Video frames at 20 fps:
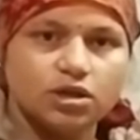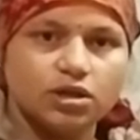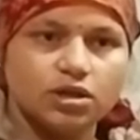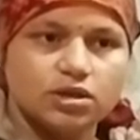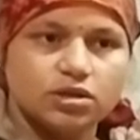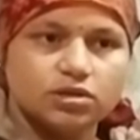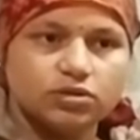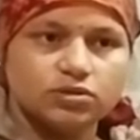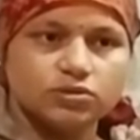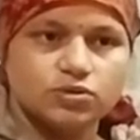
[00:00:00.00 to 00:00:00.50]

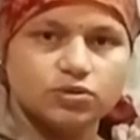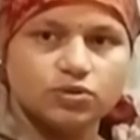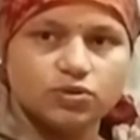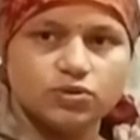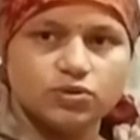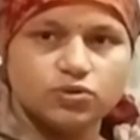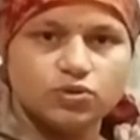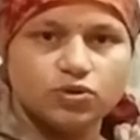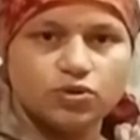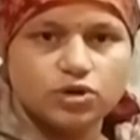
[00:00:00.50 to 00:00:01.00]
तो
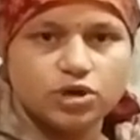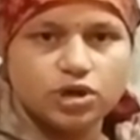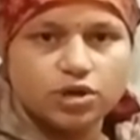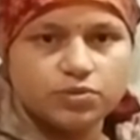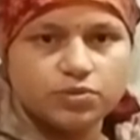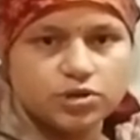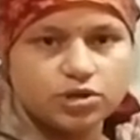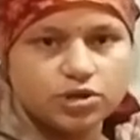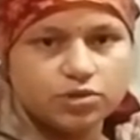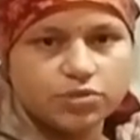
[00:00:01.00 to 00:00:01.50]
उन्होंने
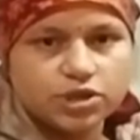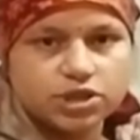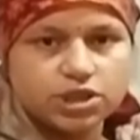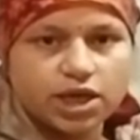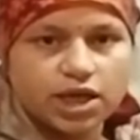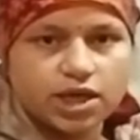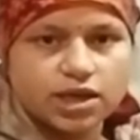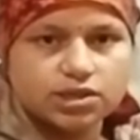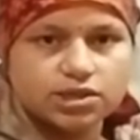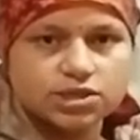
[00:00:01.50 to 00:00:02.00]
भी
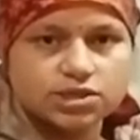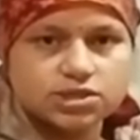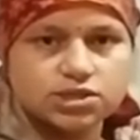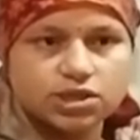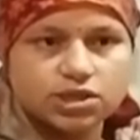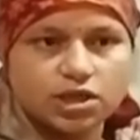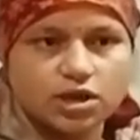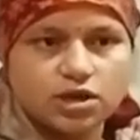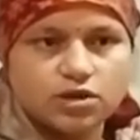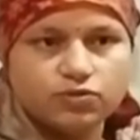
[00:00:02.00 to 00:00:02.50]
बताया जैसे
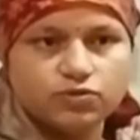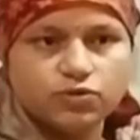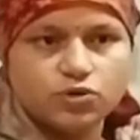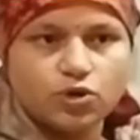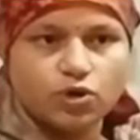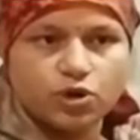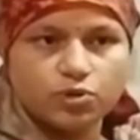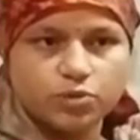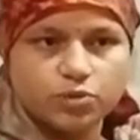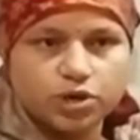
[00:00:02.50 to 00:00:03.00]
कि हाँ वो
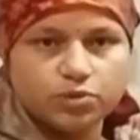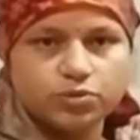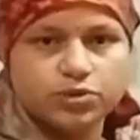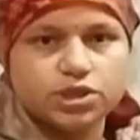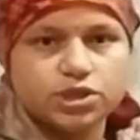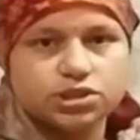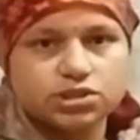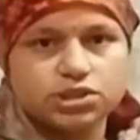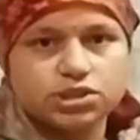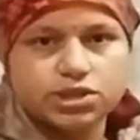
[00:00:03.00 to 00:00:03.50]
नॉर्मल भी
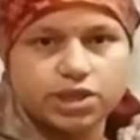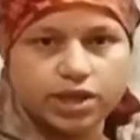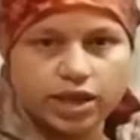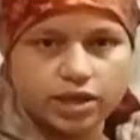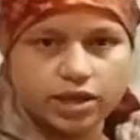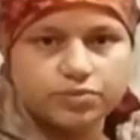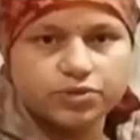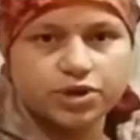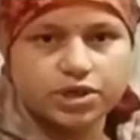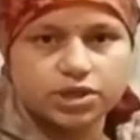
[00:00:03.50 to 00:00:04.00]

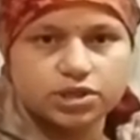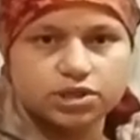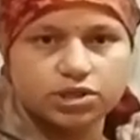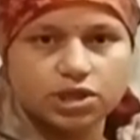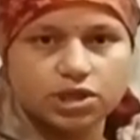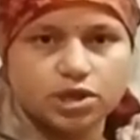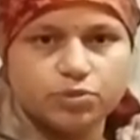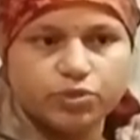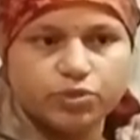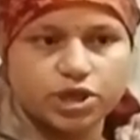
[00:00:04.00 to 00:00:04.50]
ट्राई भी करते
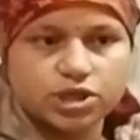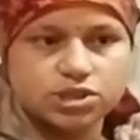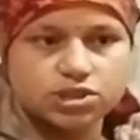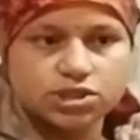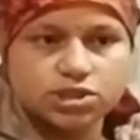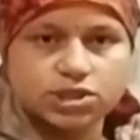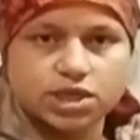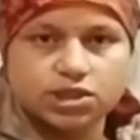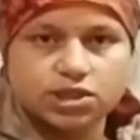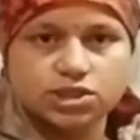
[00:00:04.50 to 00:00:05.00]
हैं मेरा सी
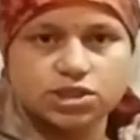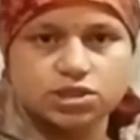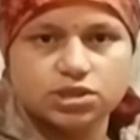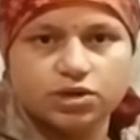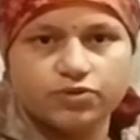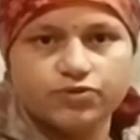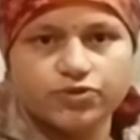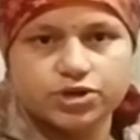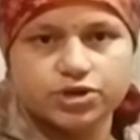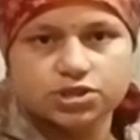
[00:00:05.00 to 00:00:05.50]
सेक्शन था
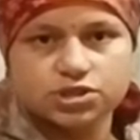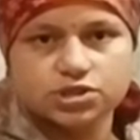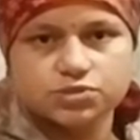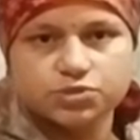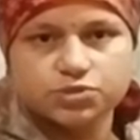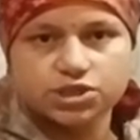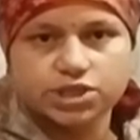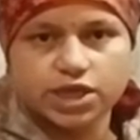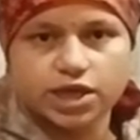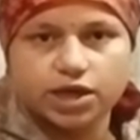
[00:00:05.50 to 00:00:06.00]
फर्स्ट
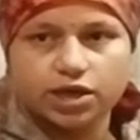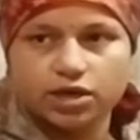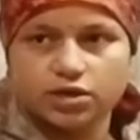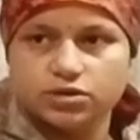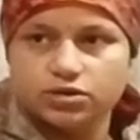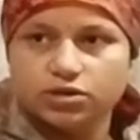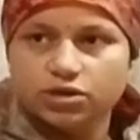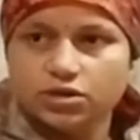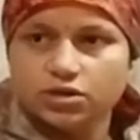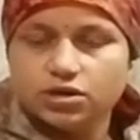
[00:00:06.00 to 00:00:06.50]
में सेकंड